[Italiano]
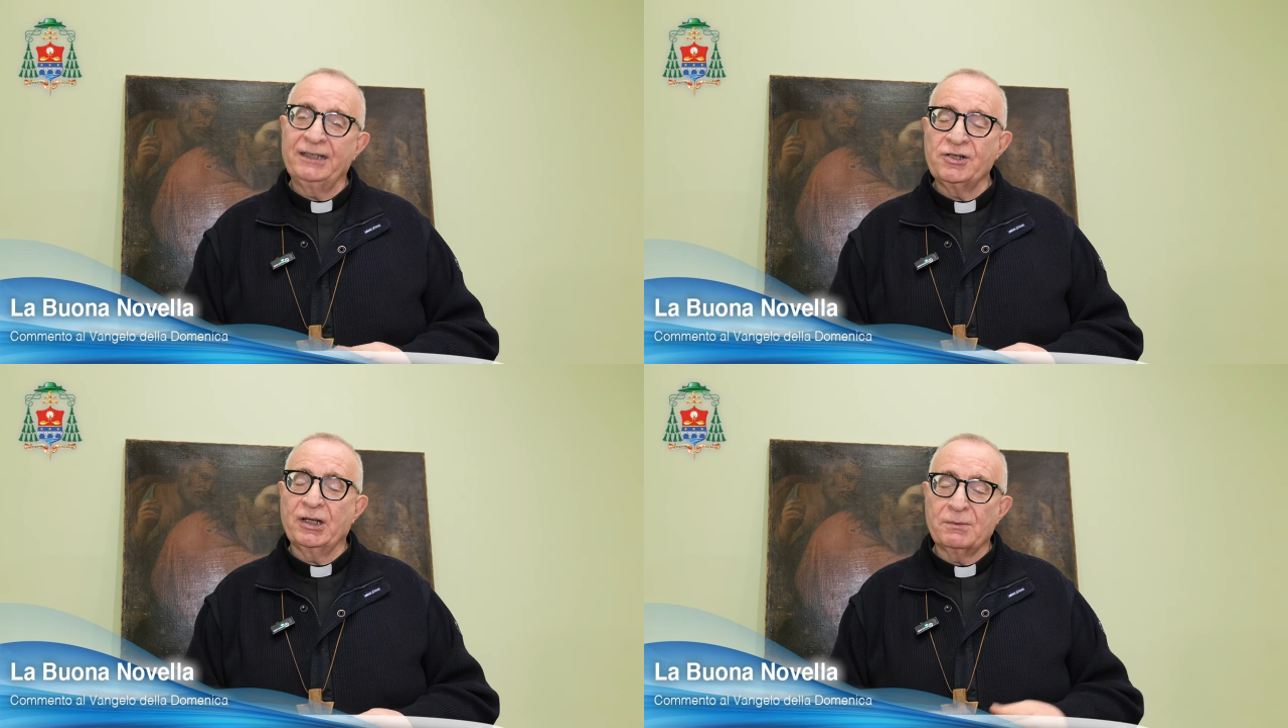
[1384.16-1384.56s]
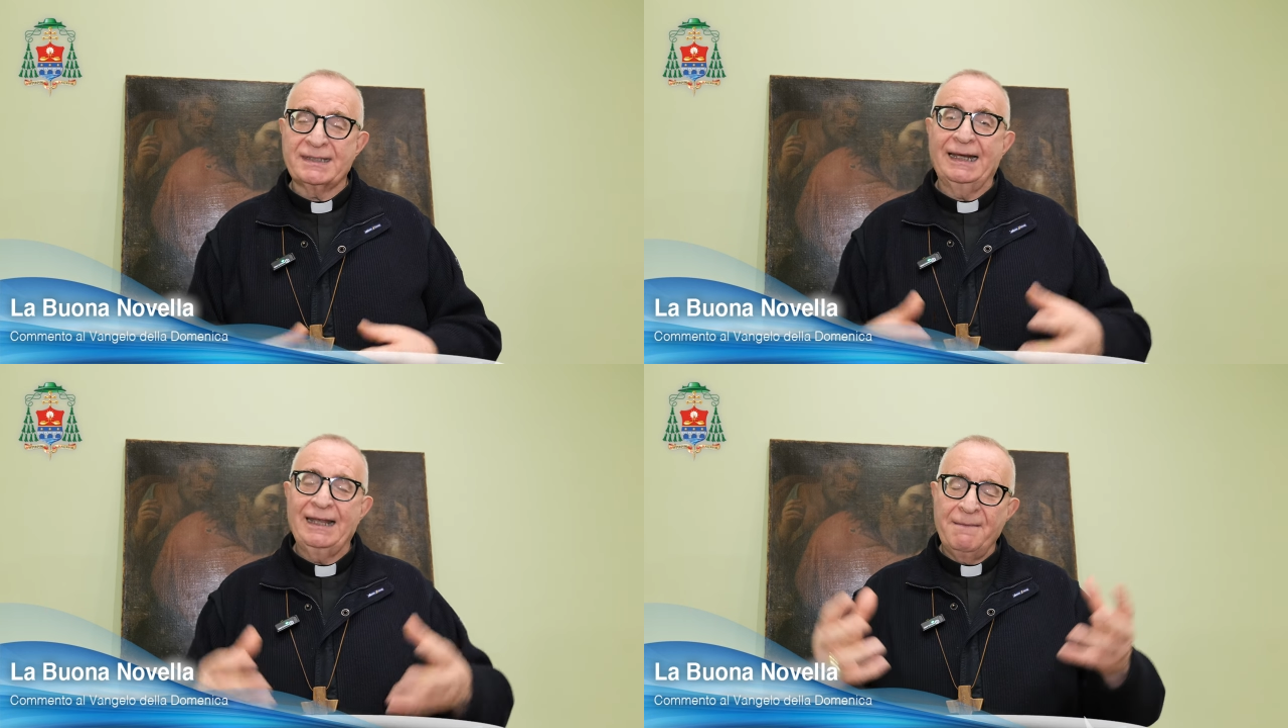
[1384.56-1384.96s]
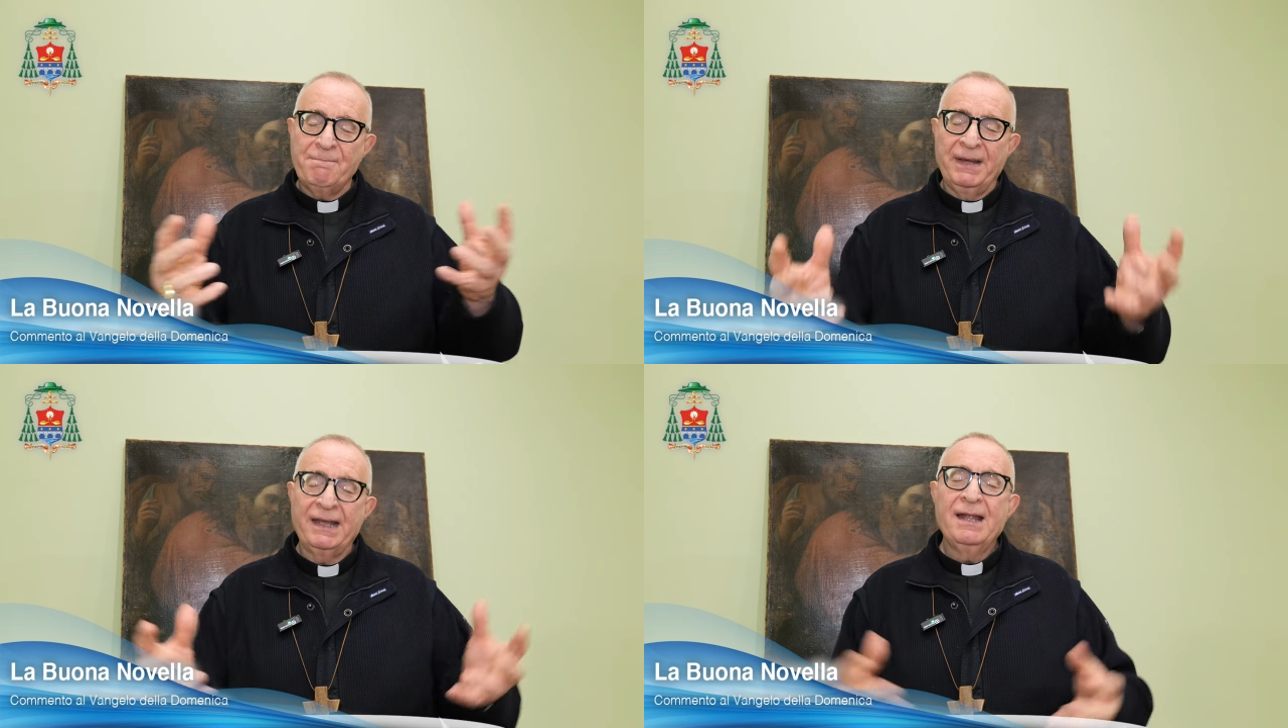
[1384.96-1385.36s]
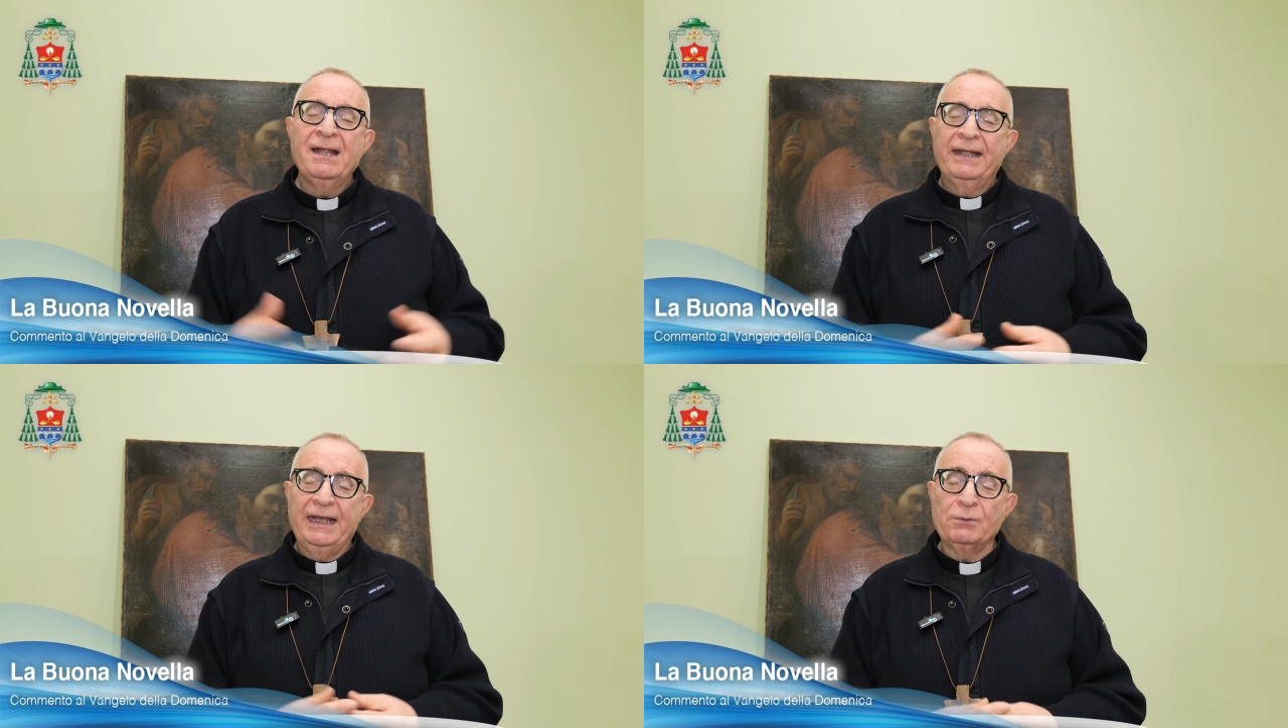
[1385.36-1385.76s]
di Gerusalemme
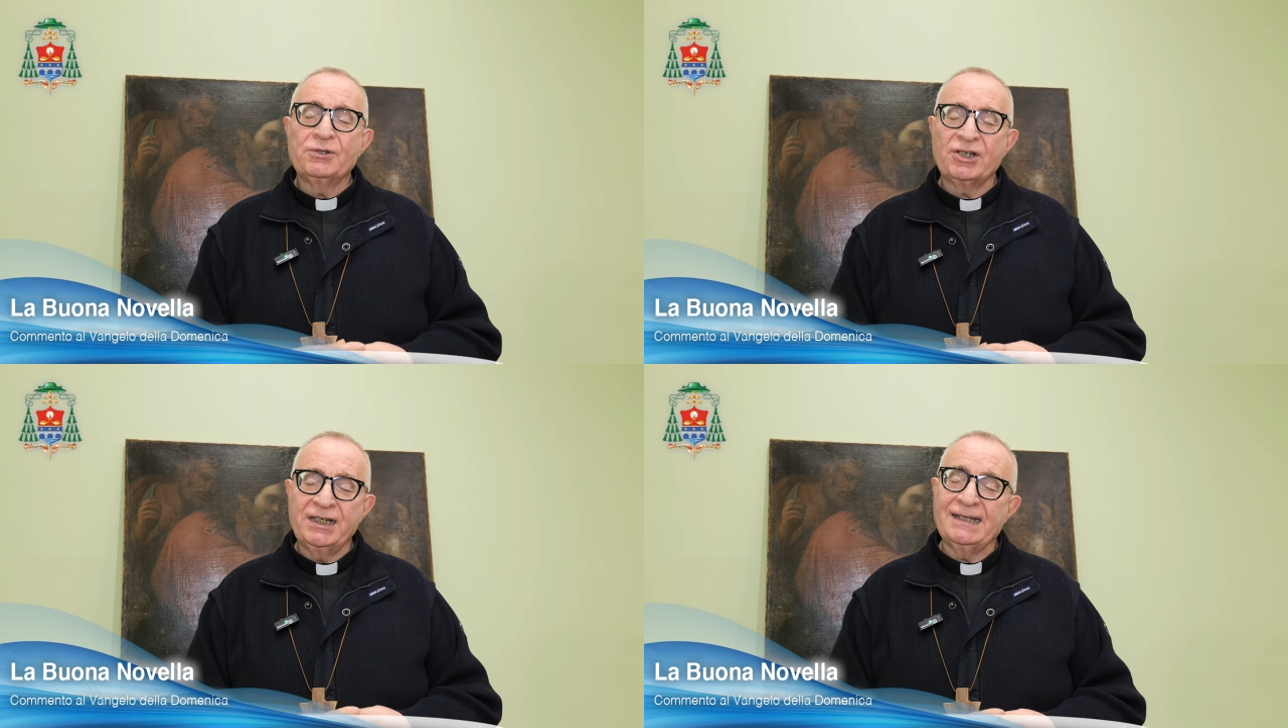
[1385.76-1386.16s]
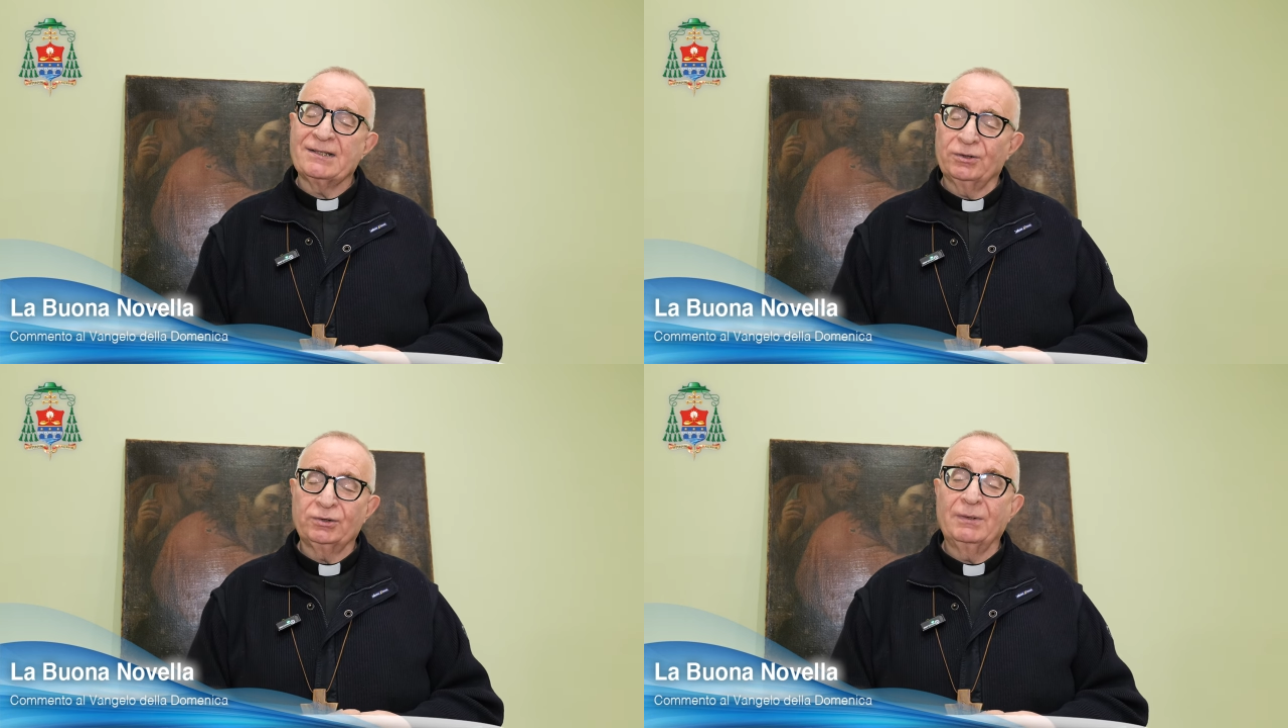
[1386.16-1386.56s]
e ucciso